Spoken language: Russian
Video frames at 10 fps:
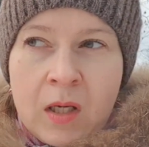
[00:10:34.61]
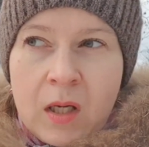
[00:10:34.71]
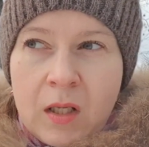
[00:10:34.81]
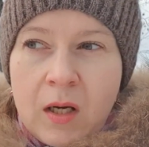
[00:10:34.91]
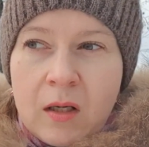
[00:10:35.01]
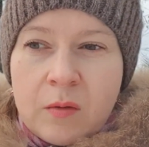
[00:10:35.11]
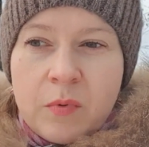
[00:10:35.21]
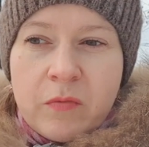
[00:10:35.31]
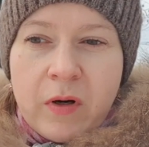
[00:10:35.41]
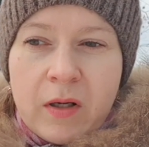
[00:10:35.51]
И она
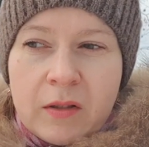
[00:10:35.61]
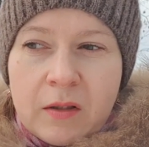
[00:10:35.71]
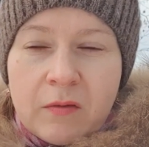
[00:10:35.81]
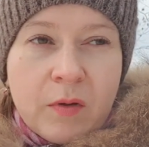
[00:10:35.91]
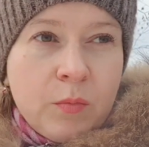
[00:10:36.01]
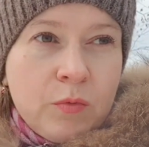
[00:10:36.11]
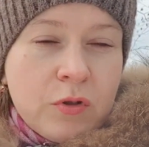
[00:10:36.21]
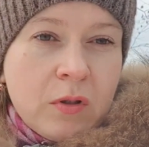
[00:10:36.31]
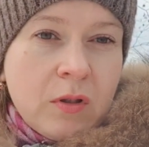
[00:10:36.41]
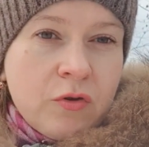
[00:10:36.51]
отбивает этого
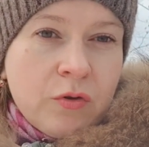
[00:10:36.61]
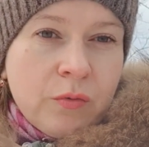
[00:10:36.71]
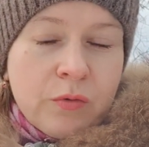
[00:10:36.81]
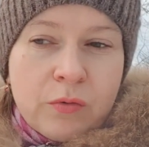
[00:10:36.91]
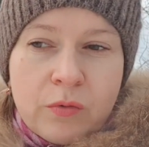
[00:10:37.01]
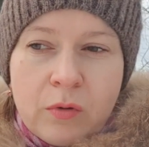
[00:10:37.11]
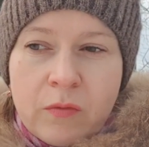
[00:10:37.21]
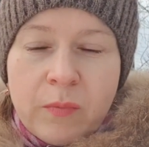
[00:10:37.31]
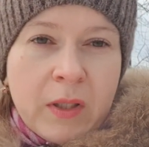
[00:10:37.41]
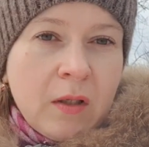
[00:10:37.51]
мужа и жену эту то ли
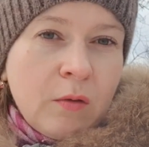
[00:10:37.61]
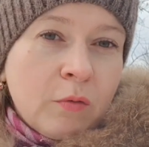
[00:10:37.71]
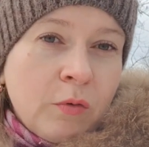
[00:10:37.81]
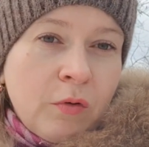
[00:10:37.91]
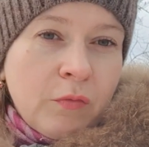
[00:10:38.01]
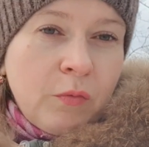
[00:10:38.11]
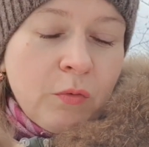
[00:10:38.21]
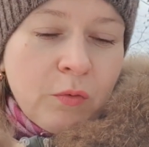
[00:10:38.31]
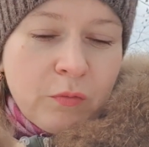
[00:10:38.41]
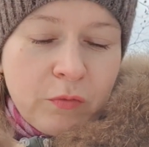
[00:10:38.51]
в могилу, то ли в
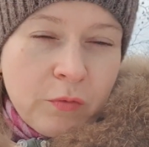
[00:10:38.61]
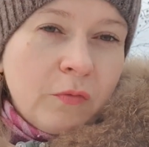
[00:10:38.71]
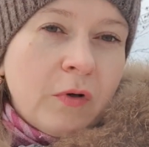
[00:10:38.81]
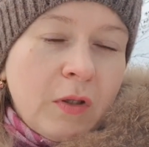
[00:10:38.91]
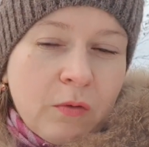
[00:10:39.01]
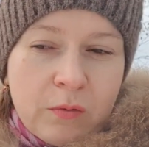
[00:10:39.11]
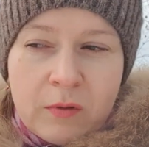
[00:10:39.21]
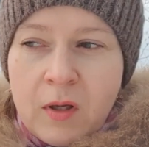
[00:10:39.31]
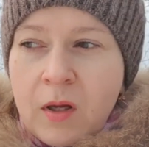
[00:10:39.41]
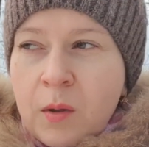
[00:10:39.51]
дурку. Ну, в,
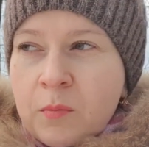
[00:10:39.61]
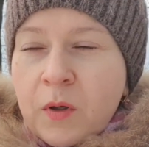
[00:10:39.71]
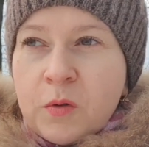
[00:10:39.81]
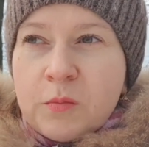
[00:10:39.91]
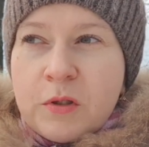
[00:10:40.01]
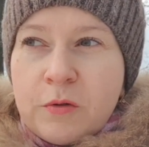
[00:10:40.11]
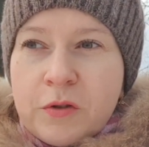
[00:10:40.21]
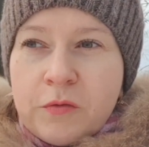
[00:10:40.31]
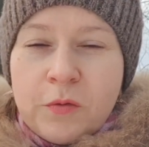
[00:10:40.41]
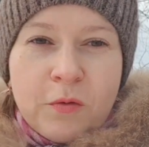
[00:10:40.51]
одной, в одном
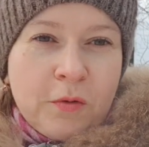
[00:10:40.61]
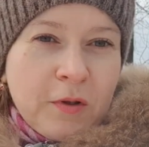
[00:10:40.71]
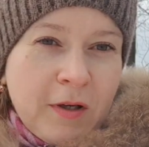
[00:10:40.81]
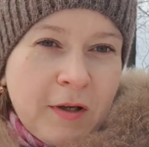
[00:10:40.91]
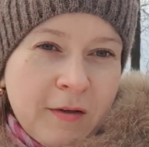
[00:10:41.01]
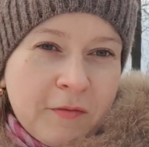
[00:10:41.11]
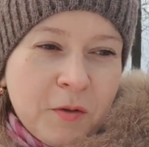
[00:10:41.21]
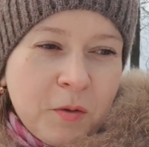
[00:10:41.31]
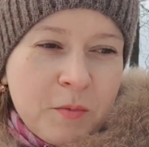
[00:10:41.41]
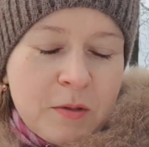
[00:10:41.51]
случае в дурку, а в
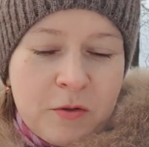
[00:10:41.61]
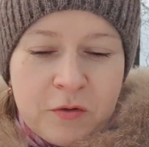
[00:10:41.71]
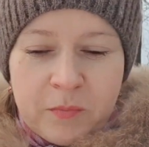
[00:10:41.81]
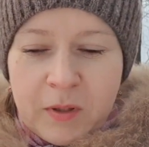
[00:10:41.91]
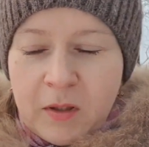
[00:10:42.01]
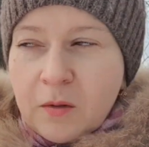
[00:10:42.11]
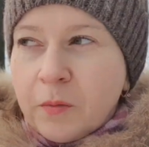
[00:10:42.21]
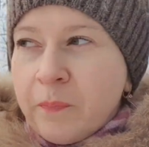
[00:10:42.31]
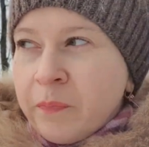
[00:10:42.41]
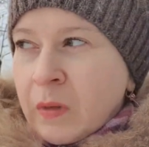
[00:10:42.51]
другом случае в
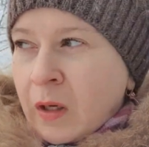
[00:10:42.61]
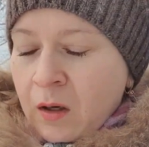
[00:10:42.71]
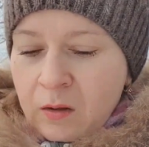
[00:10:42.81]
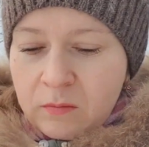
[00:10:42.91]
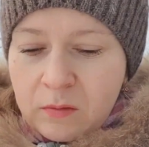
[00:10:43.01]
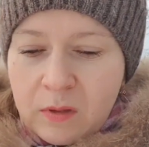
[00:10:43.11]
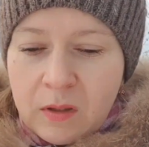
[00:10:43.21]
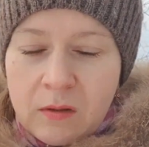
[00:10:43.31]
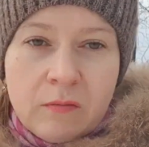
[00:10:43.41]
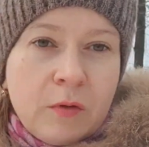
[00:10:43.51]
могилу. Вот.
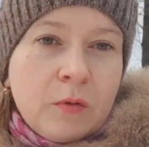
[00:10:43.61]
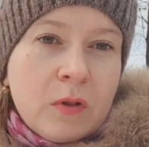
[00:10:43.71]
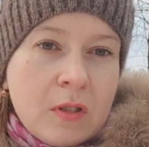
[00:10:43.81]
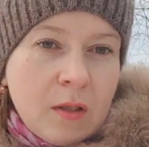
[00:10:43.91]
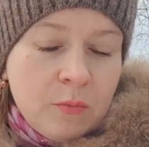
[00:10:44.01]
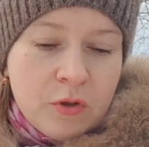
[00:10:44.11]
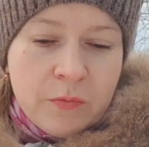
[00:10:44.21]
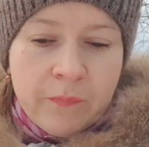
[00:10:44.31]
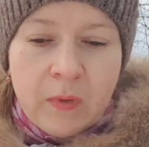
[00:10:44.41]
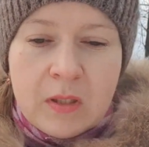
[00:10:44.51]
И выходит
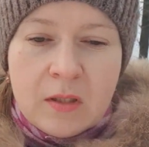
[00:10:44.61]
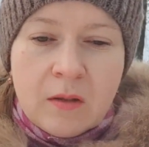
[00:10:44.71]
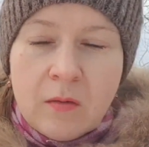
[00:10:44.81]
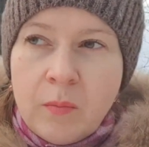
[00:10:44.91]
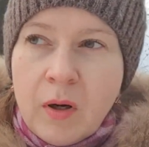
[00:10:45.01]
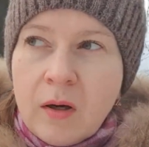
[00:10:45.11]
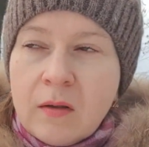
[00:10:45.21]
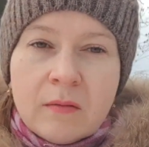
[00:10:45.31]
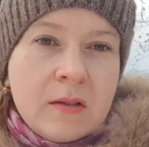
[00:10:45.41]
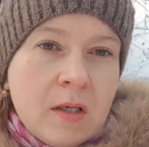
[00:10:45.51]
замуж за этого
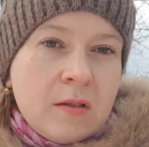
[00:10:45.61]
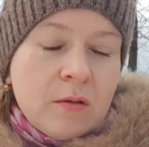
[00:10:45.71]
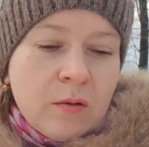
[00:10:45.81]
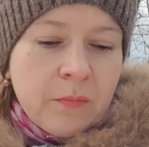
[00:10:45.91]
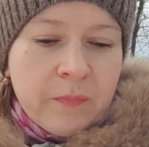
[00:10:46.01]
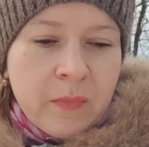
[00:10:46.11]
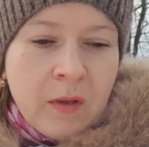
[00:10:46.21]
богатого дяденьку.